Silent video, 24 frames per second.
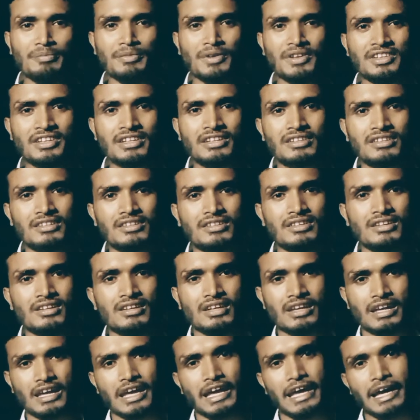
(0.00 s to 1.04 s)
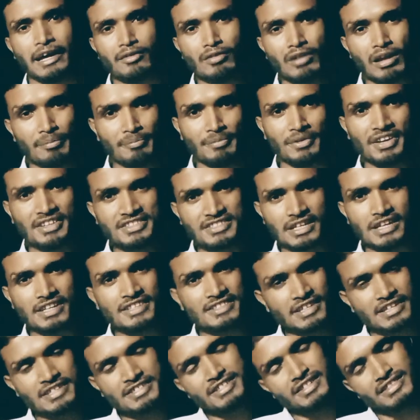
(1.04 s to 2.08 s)
আপনাদের এখন আপনারা যা
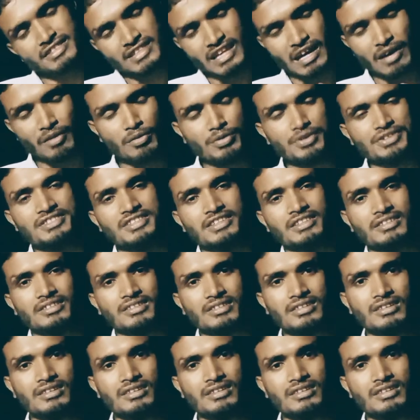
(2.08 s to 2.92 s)
চাইছেন তা হয়েছে